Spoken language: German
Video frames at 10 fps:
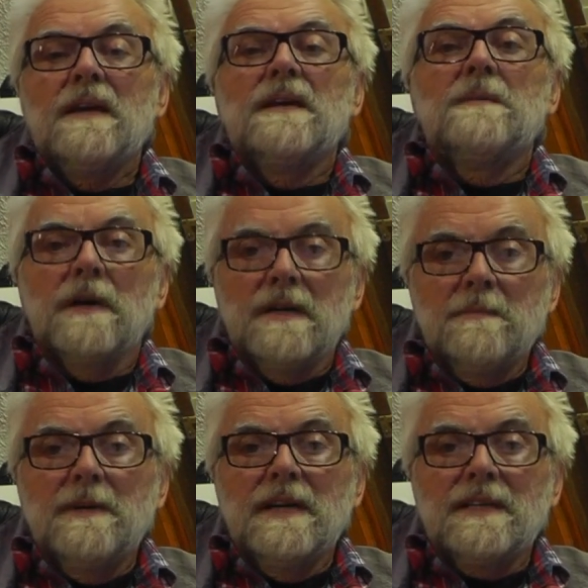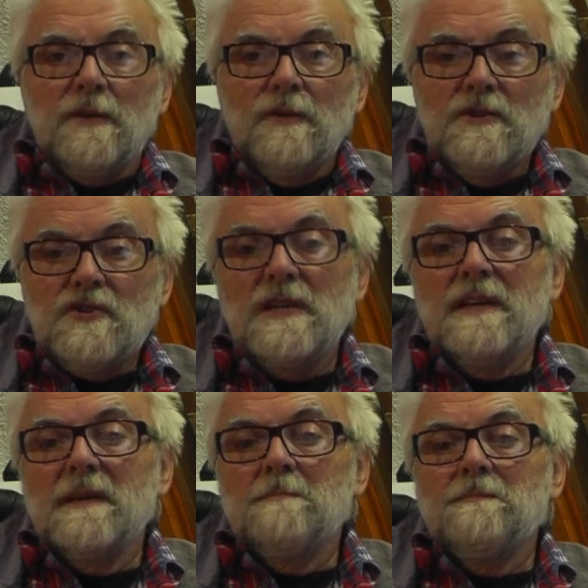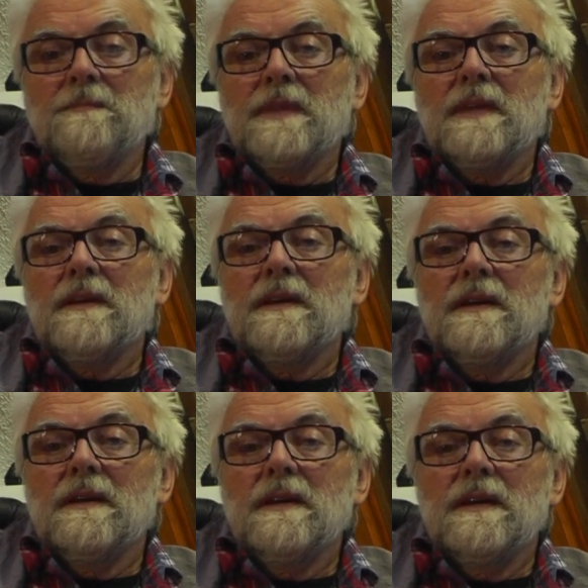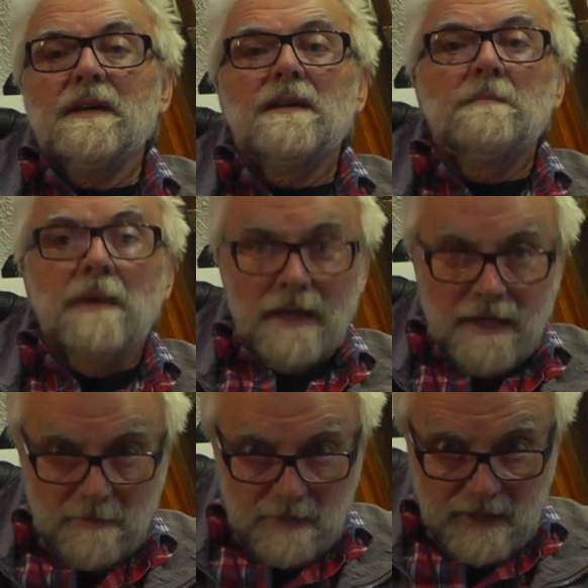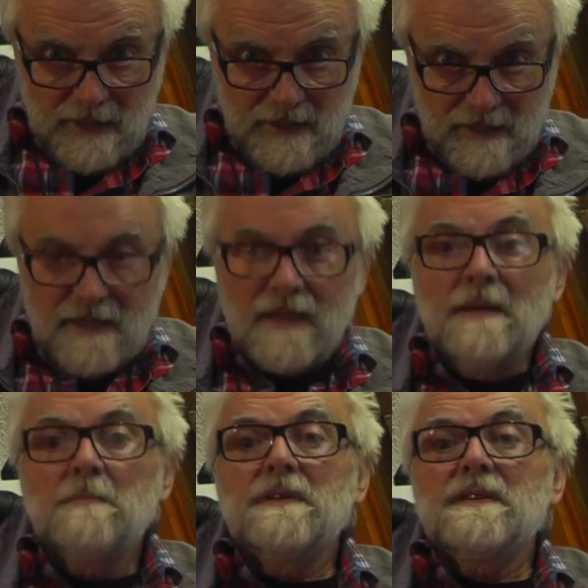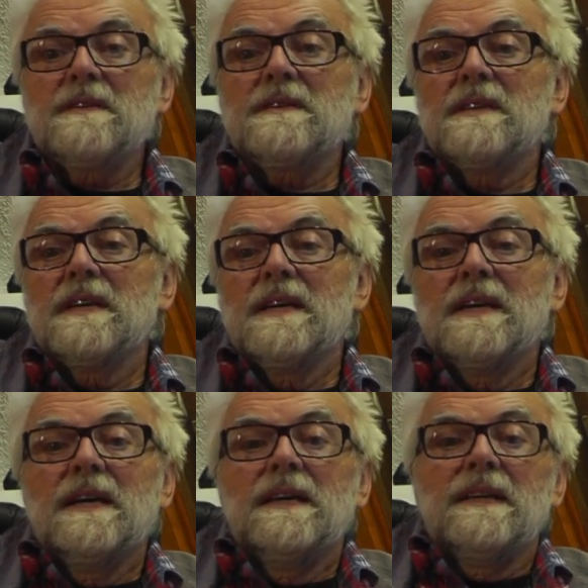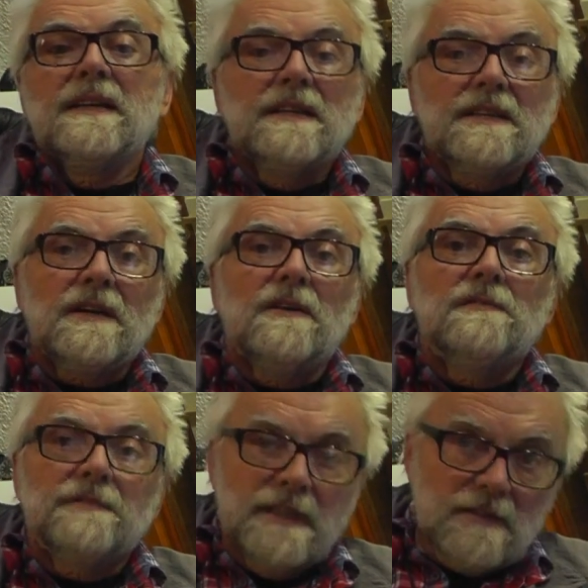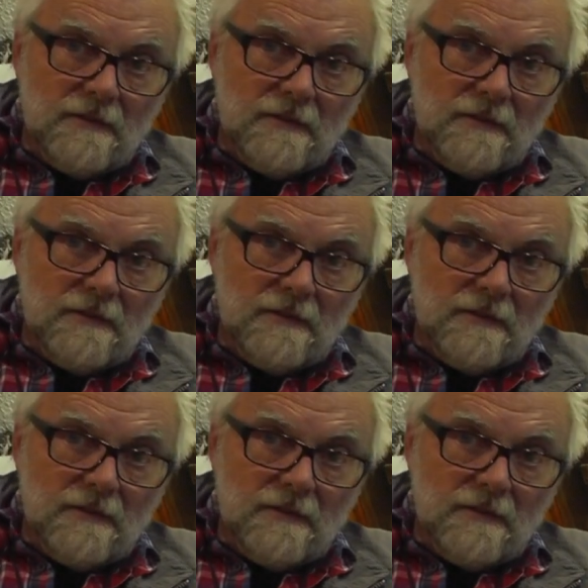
In meinem elektronischen Leben in meinem Teil des Lebens, den ich auf Video